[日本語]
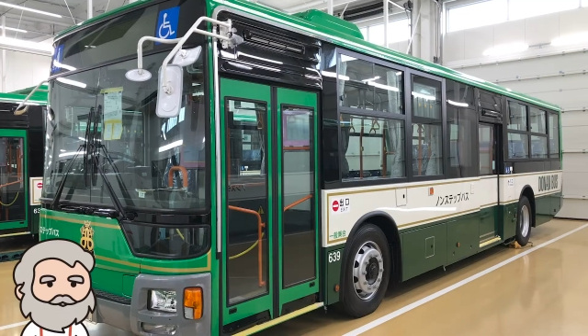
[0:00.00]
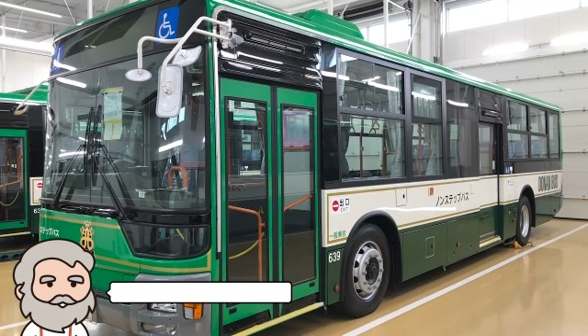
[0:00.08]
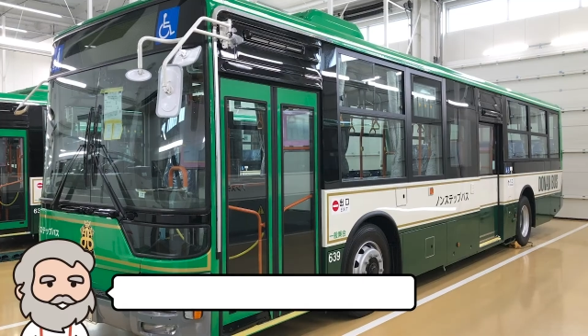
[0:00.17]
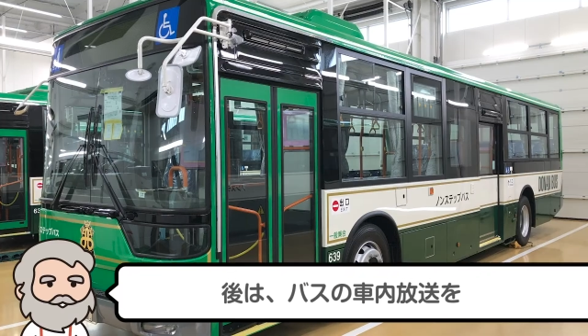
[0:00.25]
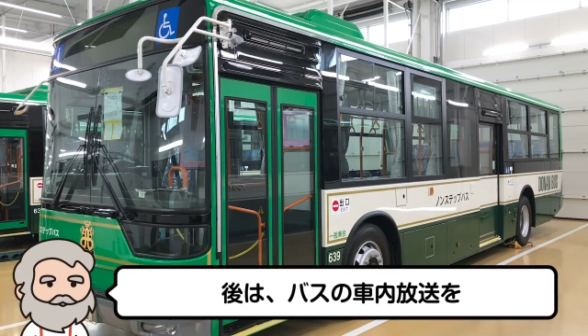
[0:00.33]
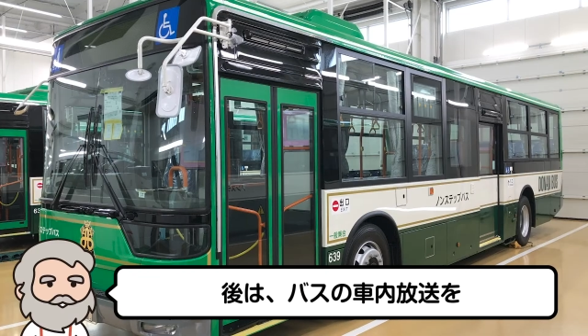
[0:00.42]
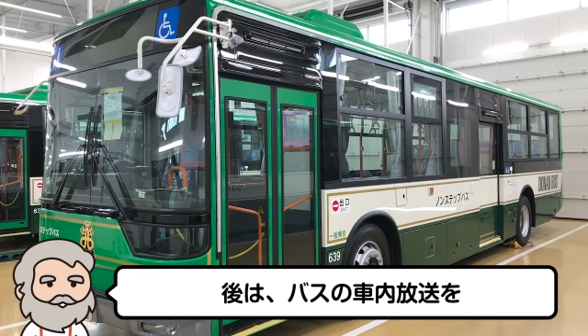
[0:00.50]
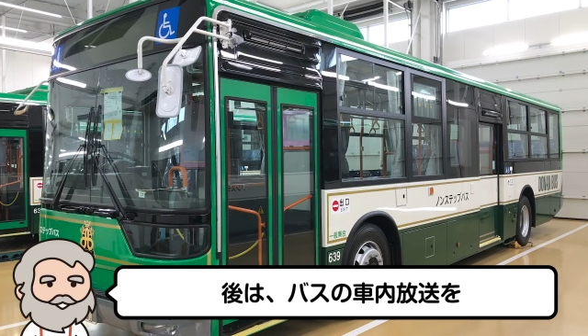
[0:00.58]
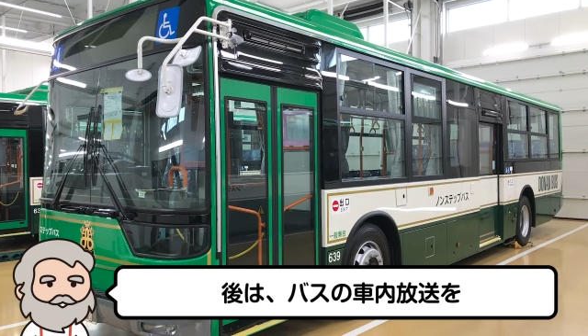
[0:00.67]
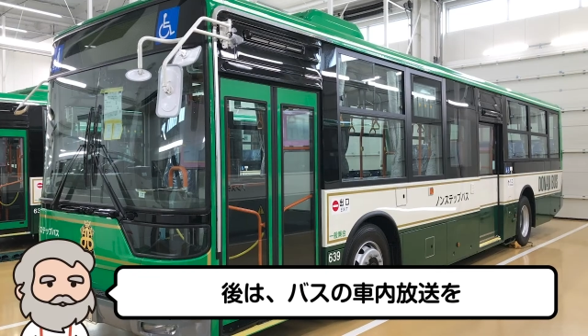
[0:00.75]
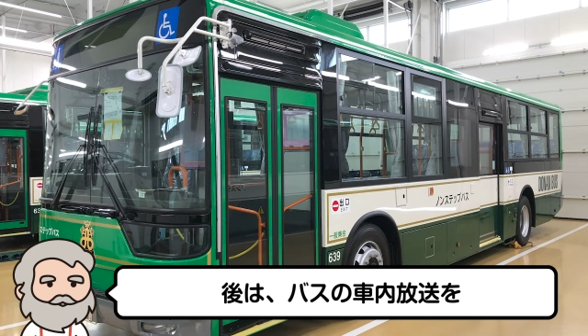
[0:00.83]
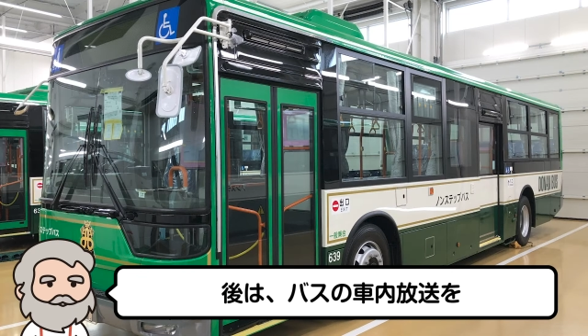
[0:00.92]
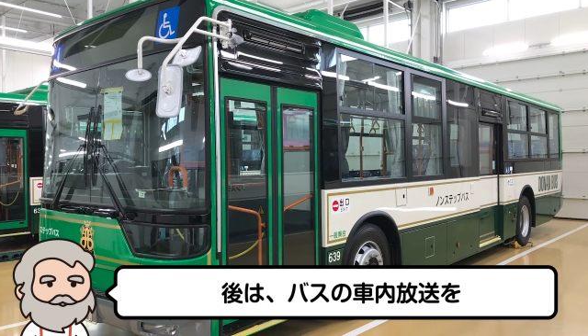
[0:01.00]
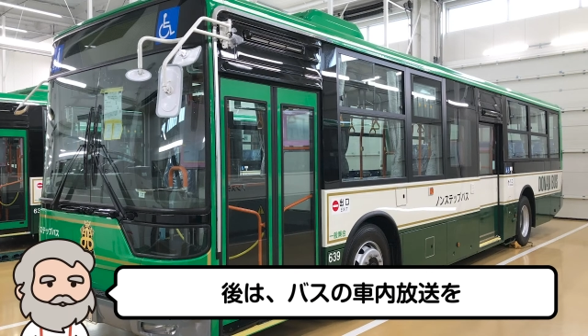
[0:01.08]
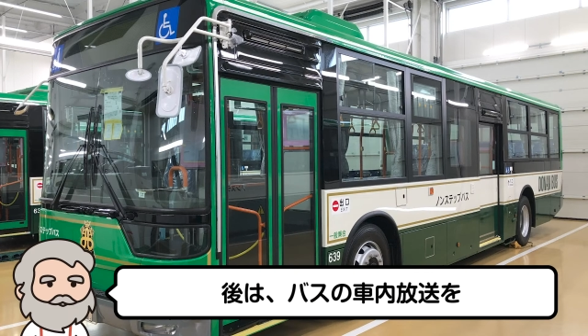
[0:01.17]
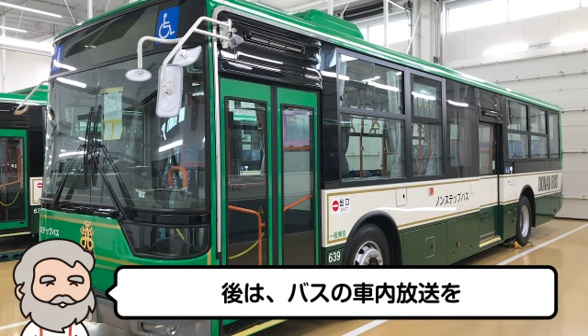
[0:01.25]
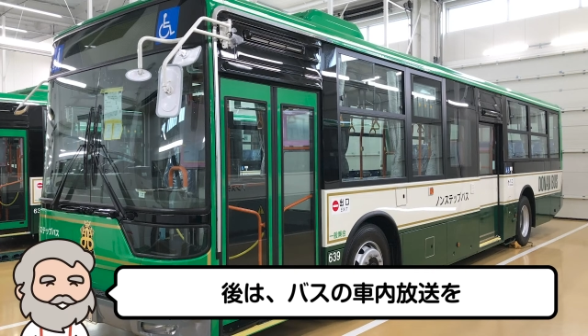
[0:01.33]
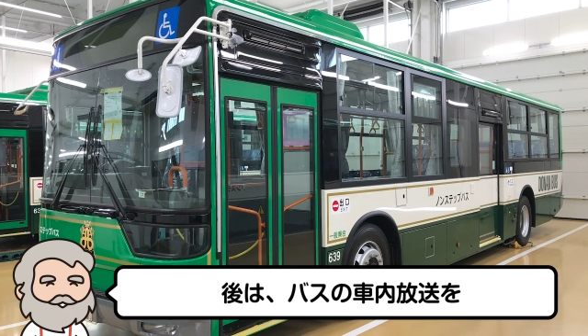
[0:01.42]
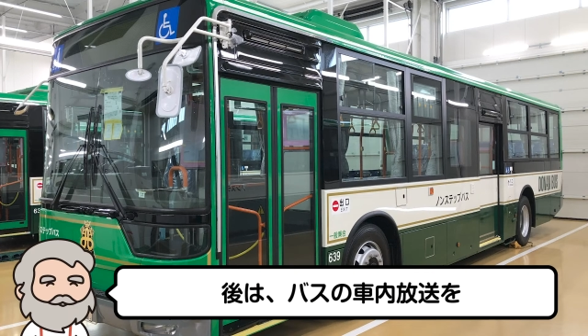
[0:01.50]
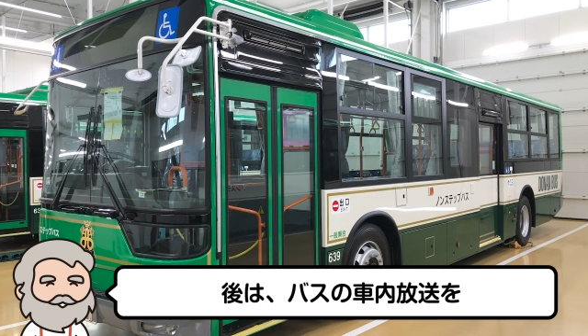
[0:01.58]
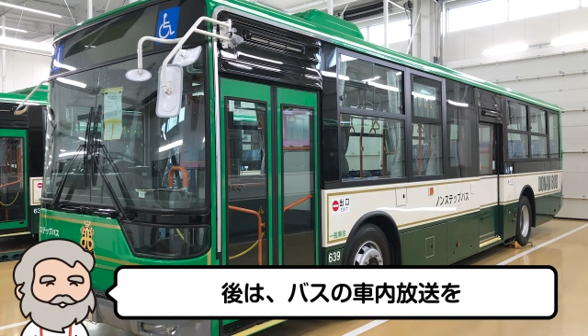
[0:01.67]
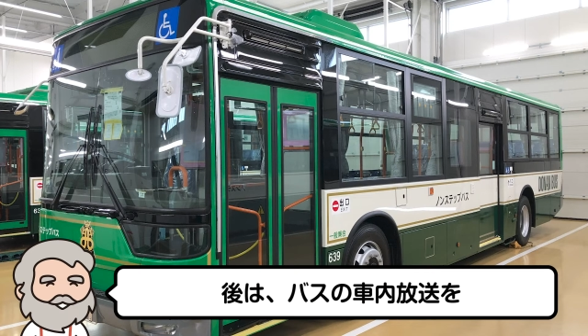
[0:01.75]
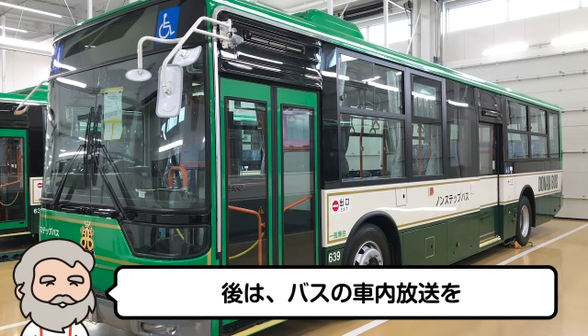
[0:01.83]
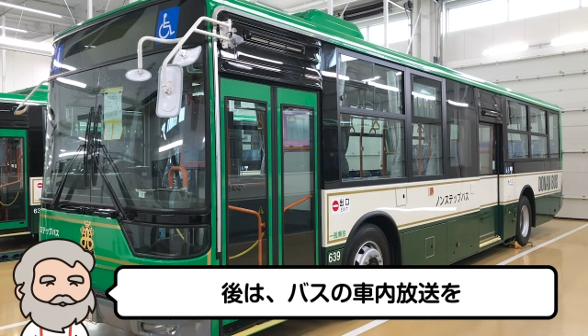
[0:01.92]
あとはバス
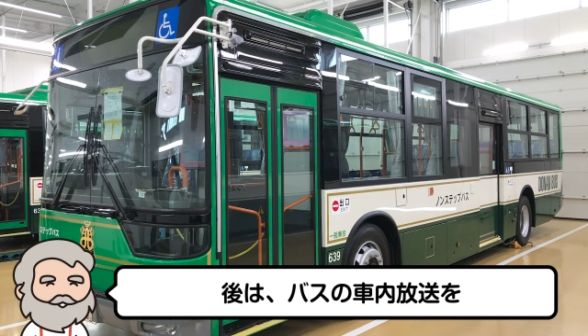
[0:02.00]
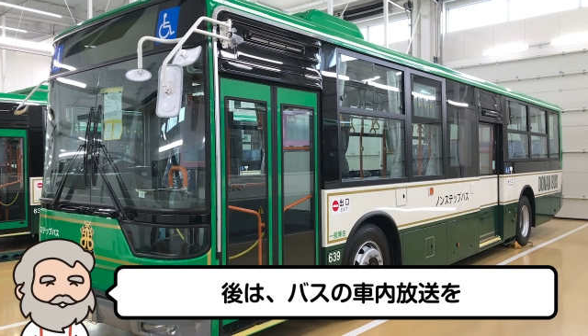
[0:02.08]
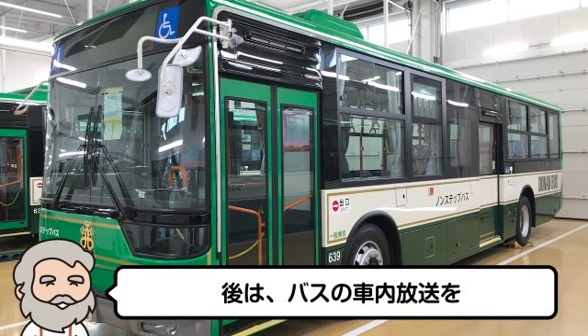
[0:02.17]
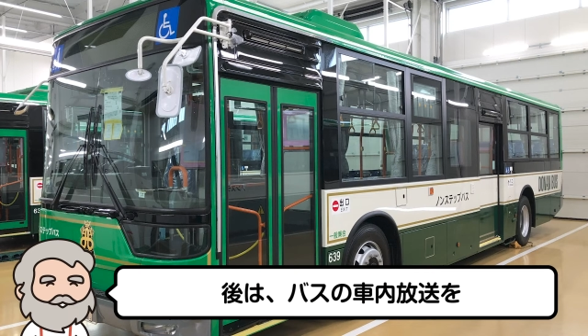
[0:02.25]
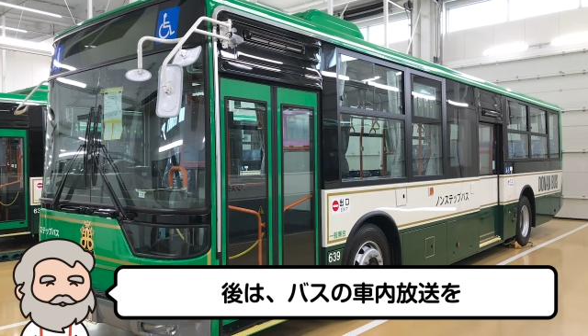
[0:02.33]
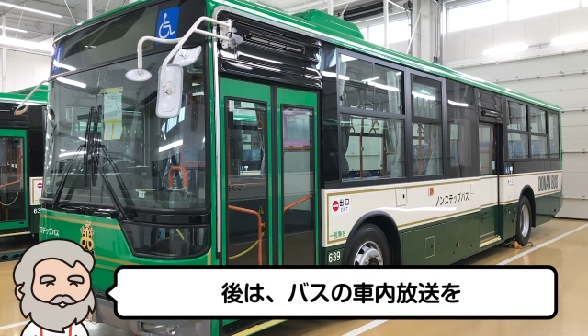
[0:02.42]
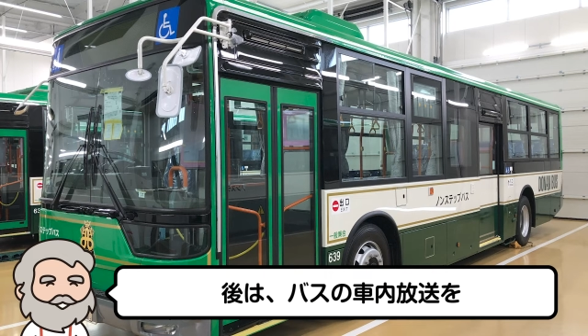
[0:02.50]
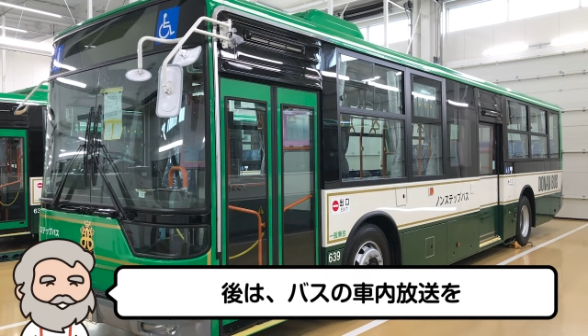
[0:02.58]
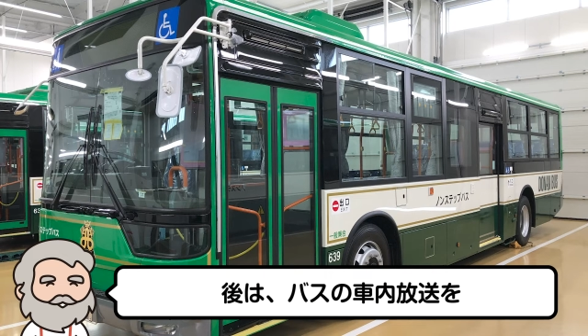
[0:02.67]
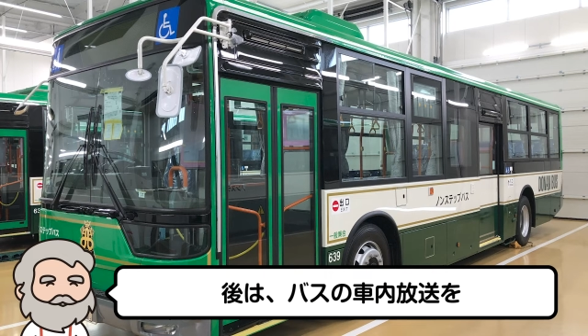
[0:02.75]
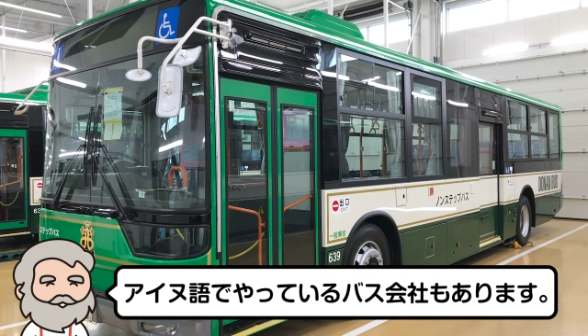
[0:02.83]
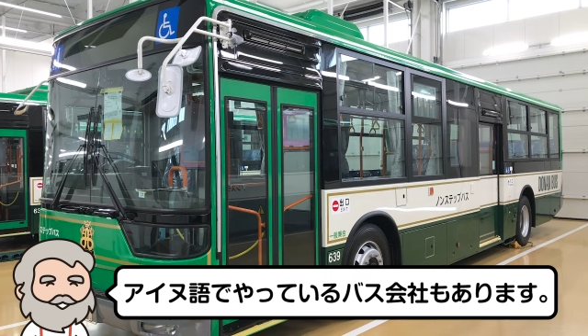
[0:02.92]
の車内放送を